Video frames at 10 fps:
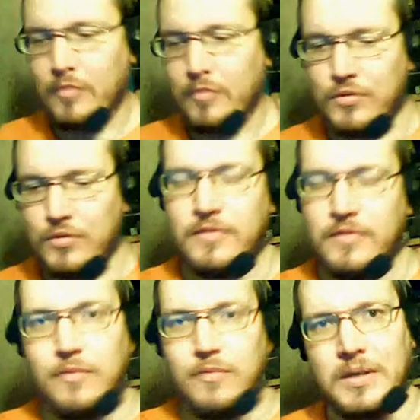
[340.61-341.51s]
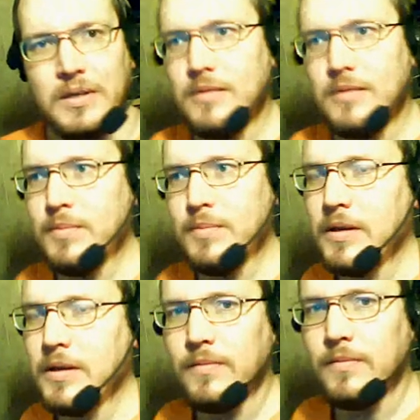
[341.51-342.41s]
полностью совпадает с
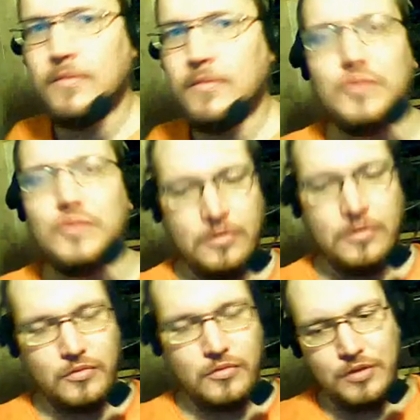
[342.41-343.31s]
описанием функции,